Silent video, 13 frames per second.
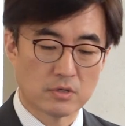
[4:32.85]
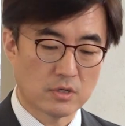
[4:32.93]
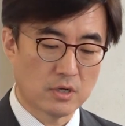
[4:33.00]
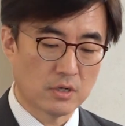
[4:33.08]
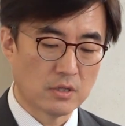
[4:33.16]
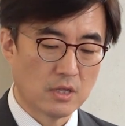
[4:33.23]

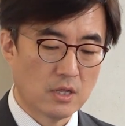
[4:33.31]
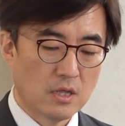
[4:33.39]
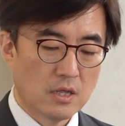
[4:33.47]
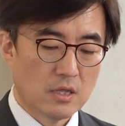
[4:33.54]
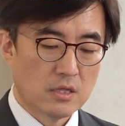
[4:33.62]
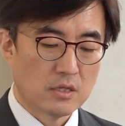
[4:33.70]
그러니까
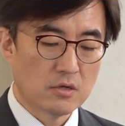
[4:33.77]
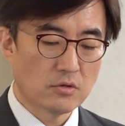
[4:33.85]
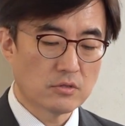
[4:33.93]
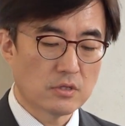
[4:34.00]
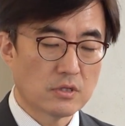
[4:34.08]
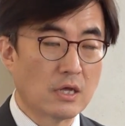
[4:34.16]

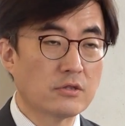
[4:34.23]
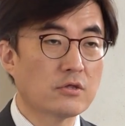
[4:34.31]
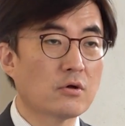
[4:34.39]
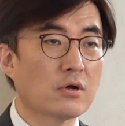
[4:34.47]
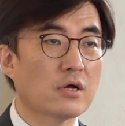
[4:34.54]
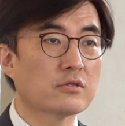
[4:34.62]
이거
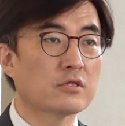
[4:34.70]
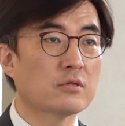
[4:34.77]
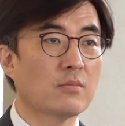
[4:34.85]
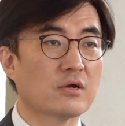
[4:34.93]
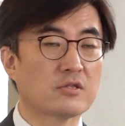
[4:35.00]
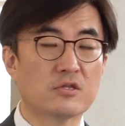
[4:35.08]

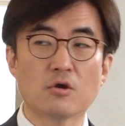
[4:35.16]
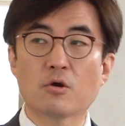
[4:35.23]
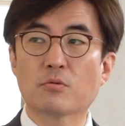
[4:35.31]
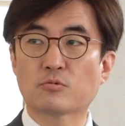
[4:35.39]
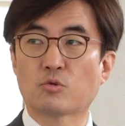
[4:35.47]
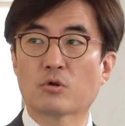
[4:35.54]
예전같이 막
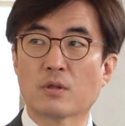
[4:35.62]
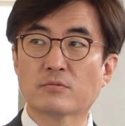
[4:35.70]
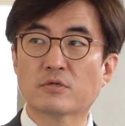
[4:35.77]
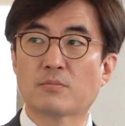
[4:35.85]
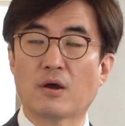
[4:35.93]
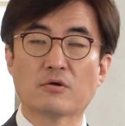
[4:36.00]
지역
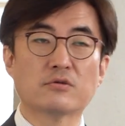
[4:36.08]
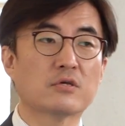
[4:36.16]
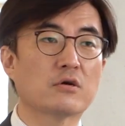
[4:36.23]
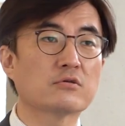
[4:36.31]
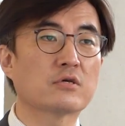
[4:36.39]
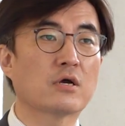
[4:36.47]
돌아다니면서 막
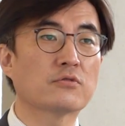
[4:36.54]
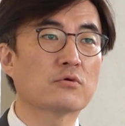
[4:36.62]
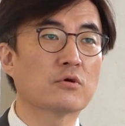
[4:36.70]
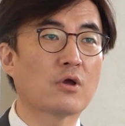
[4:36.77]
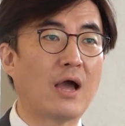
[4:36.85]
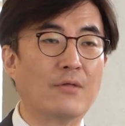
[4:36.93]
으쌰으쌰
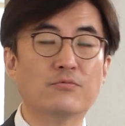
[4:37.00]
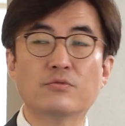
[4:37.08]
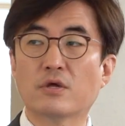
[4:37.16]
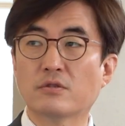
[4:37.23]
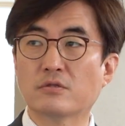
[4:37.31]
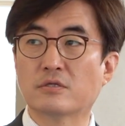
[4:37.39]
하던 게 안
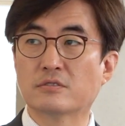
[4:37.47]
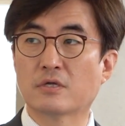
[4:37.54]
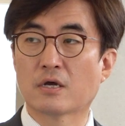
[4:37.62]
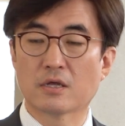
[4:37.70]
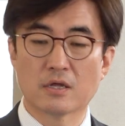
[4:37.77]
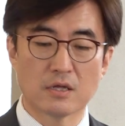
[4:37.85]
되는
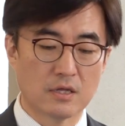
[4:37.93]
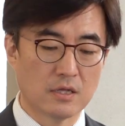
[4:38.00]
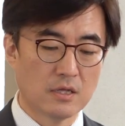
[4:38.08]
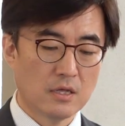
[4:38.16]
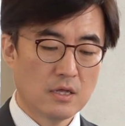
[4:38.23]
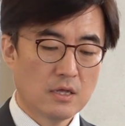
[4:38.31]

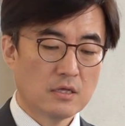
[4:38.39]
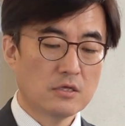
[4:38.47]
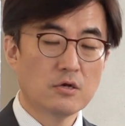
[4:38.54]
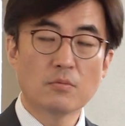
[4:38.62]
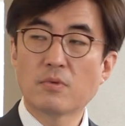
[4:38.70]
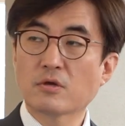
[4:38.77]
이상에
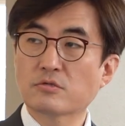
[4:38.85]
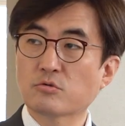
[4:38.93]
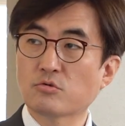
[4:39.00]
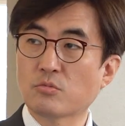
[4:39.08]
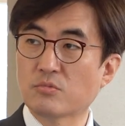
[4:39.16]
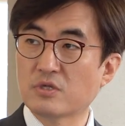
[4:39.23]
이런
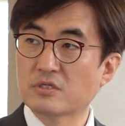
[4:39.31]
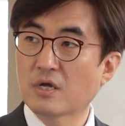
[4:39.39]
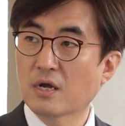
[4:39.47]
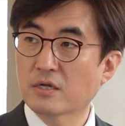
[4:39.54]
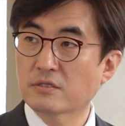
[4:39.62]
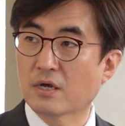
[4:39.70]
방식은 좀
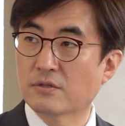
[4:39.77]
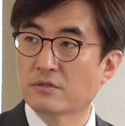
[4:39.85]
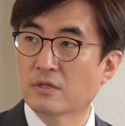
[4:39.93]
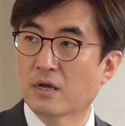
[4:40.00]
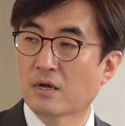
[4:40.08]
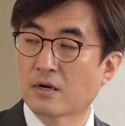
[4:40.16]
이상하지
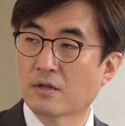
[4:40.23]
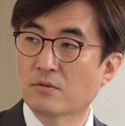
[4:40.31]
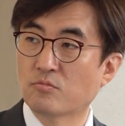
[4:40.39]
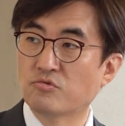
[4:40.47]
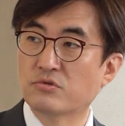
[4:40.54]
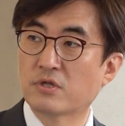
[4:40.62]

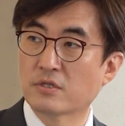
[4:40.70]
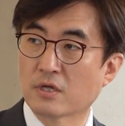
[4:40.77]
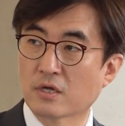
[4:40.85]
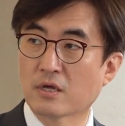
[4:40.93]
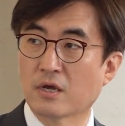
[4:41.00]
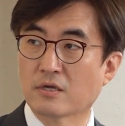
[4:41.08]
않느냐라는 문제
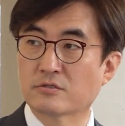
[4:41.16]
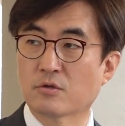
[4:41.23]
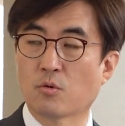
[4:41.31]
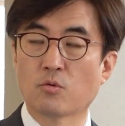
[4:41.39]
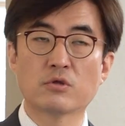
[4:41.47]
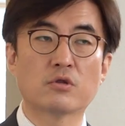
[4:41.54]
제기가
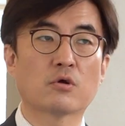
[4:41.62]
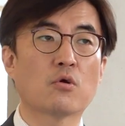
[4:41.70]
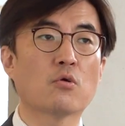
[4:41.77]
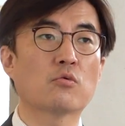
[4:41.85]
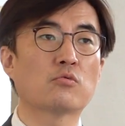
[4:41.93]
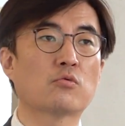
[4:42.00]
있어요. 오히려
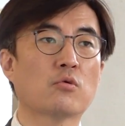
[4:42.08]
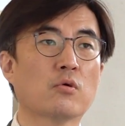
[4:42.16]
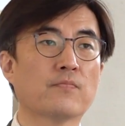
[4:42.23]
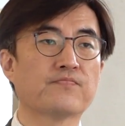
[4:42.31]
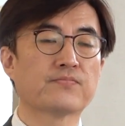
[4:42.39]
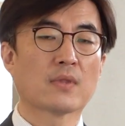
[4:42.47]

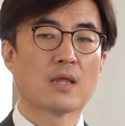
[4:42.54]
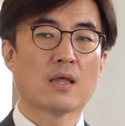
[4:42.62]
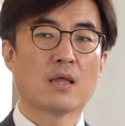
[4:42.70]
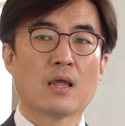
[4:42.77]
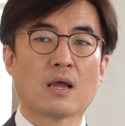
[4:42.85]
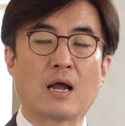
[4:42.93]
거꾸로
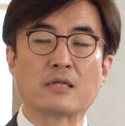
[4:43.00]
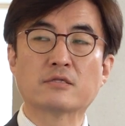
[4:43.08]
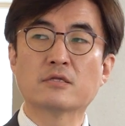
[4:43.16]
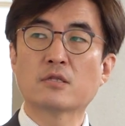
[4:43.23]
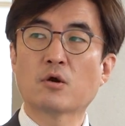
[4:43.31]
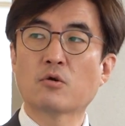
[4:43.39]

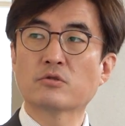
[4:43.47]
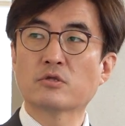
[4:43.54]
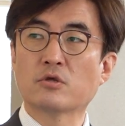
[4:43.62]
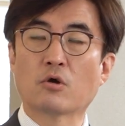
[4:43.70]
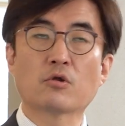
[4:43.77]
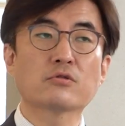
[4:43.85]
같은
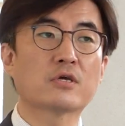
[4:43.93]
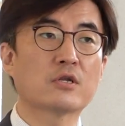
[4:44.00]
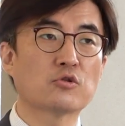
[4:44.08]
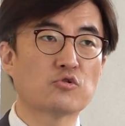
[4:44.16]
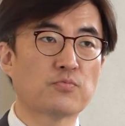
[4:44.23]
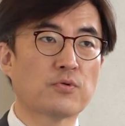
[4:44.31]
당원이 여러
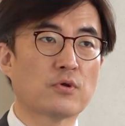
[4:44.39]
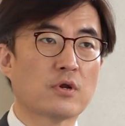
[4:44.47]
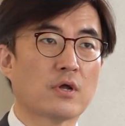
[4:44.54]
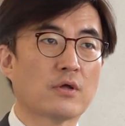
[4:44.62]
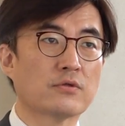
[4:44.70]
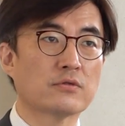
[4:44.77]
차례
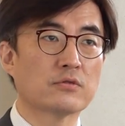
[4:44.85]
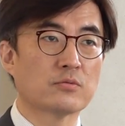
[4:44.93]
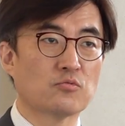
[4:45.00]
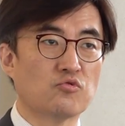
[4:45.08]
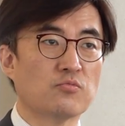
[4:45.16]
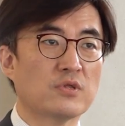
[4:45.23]
투표를 하는
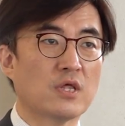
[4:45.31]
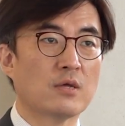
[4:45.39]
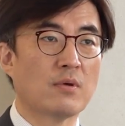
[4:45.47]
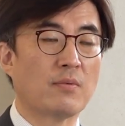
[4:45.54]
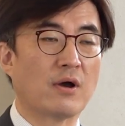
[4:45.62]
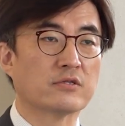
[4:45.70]
지금
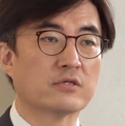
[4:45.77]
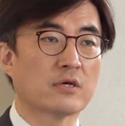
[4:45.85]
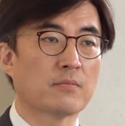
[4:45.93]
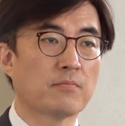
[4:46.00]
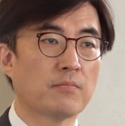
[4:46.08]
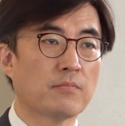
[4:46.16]
국민의힘의
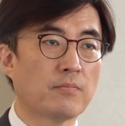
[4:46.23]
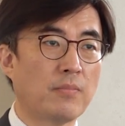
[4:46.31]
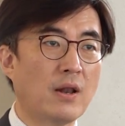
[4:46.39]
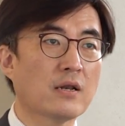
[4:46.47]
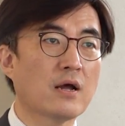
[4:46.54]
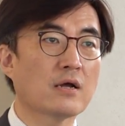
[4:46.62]
방식, 음.
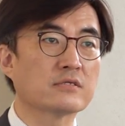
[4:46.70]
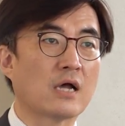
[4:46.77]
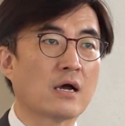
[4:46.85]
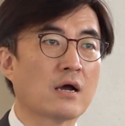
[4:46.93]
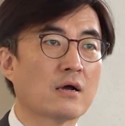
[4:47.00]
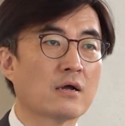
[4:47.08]
팔강,
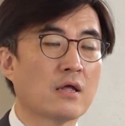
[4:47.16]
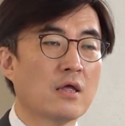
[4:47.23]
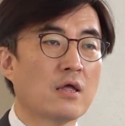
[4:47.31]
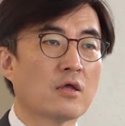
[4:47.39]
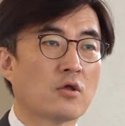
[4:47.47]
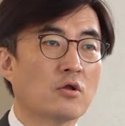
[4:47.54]
사강
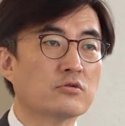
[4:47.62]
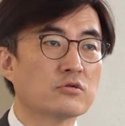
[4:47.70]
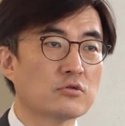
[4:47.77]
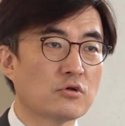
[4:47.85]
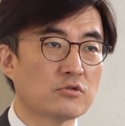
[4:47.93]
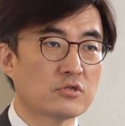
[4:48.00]
음.
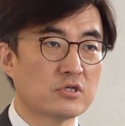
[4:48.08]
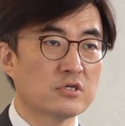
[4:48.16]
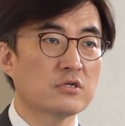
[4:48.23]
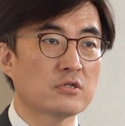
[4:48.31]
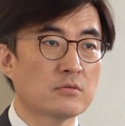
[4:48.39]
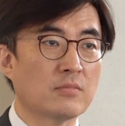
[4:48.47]
결승전
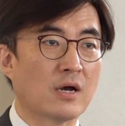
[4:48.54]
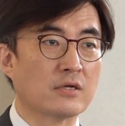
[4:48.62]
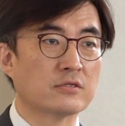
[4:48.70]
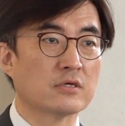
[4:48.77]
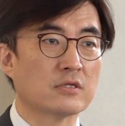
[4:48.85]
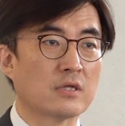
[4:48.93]
치르는
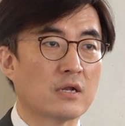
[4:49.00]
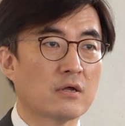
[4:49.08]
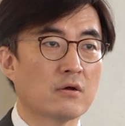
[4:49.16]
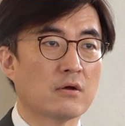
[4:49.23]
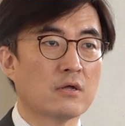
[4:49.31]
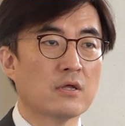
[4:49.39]

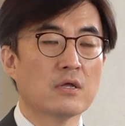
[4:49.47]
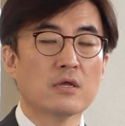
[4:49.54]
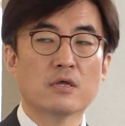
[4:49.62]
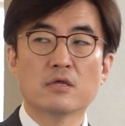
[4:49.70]
방식이잖아요. 음.